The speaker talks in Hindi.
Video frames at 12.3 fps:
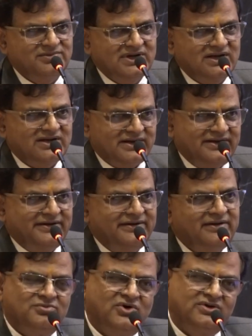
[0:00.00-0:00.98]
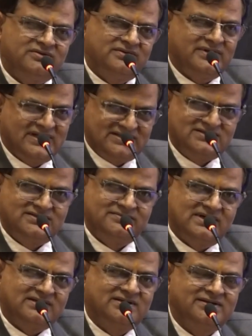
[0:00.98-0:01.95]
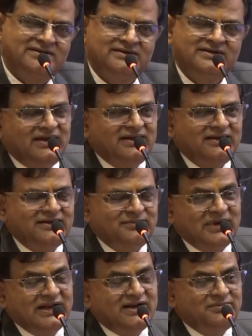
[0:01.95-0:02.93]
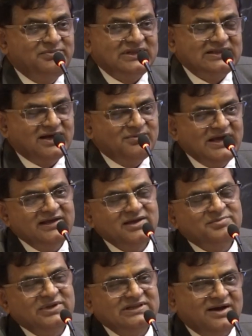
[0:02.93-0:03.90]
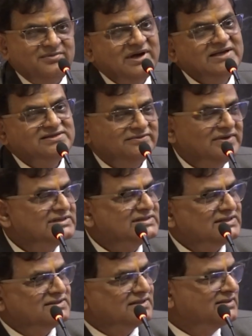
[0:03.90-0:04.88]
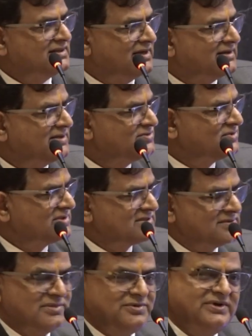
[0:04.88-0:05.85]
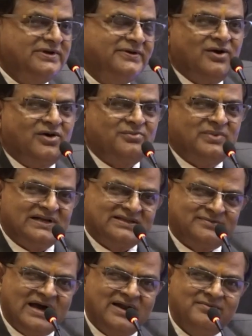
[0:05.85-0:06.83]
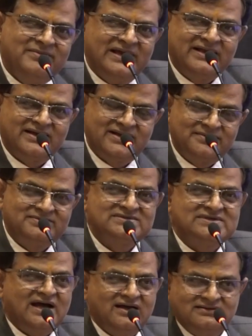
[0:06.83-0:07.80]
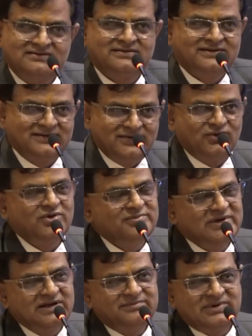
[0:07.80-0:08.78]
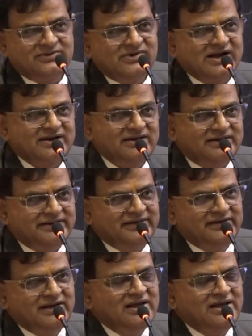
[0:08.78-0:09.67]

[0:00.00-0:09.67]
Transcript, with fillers: में अगर है तो बहुत अच्छी बात है मेरे पितामह के पितामह सिविल सर्जन थे अंग्रेजों के समय पे और वर्तमान में करीब सात लोग मेरे परिवार के हैं